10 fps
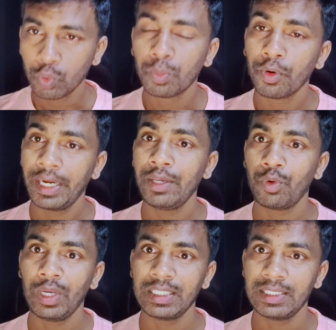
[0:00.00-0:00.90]
উপরেই
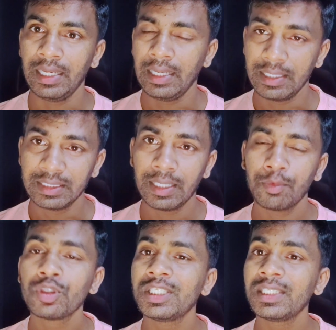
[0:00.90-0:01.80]
রয়েছে
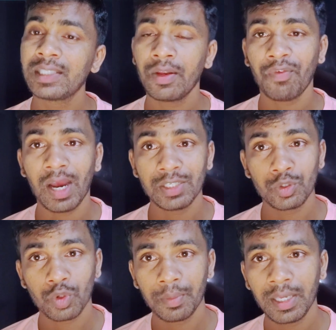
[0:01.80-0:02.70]
যেমন জিতের
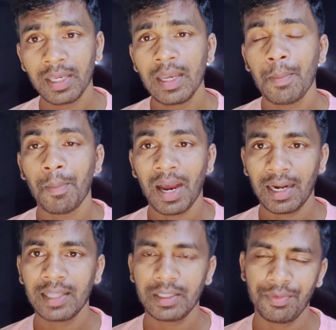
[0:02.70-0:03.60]
ফার্স্ট ছবি
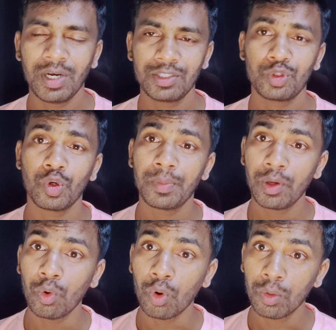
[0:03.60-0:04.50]
বাংলাতে ফার্স্ট
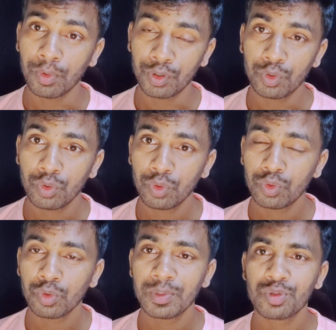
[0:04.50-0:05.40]
ছবি ও বন্ধু
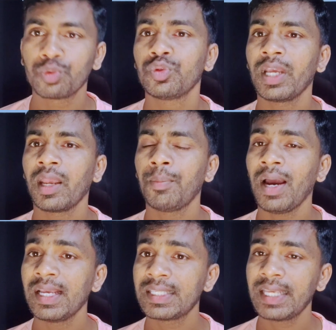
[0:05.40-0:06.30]
তুমি শুনতে কি
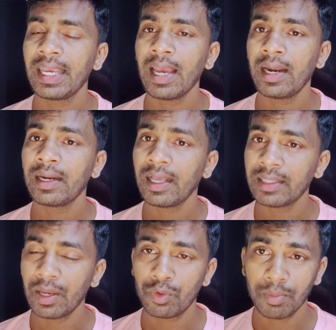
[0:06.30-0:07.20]
পাই সেই গানটা
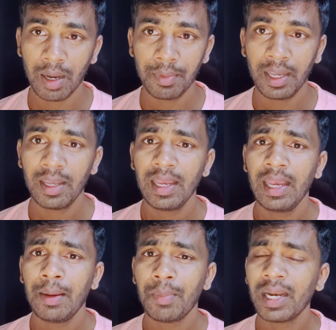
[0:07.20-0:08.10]
দারুণভাবে
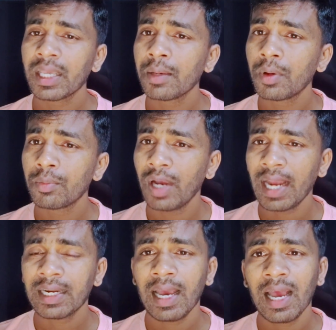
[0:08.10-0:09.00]
মানে কি বলবো
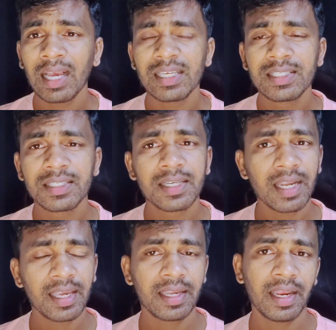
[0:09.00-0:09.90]
একটা
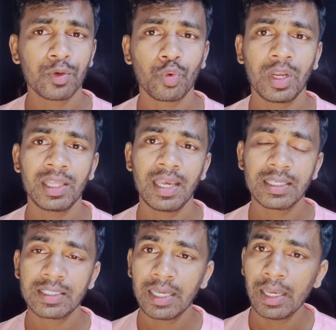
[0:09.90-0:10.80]
হিস্ট্রি ক্রিয়েট করে
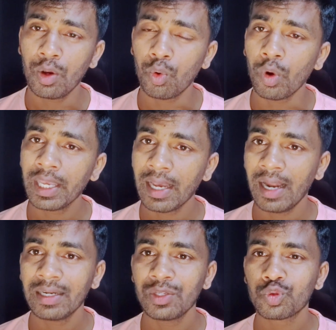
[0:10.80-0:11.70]
দিয়েছে ওই
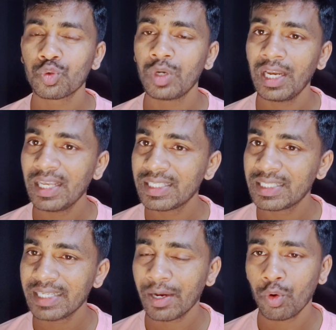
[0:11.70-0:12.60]
গানটি শুনলে
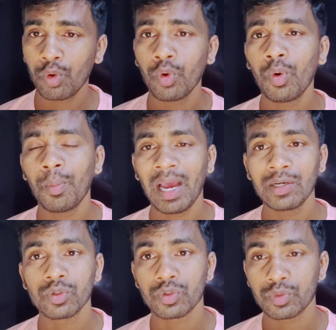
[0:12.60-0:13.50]
যে কোনো
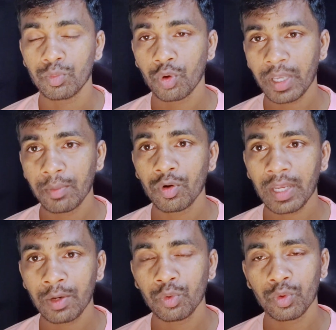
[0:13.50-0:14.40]
মানুষ মুখে
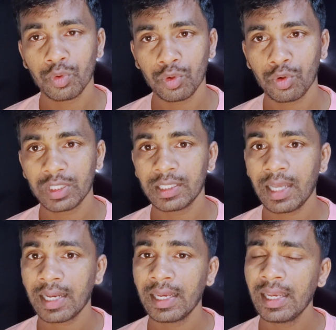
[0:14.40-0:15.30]
মুখে গুনগুন করতে
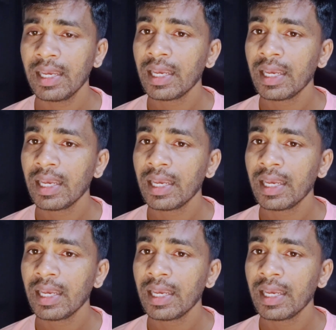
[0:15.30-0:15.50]
থাকে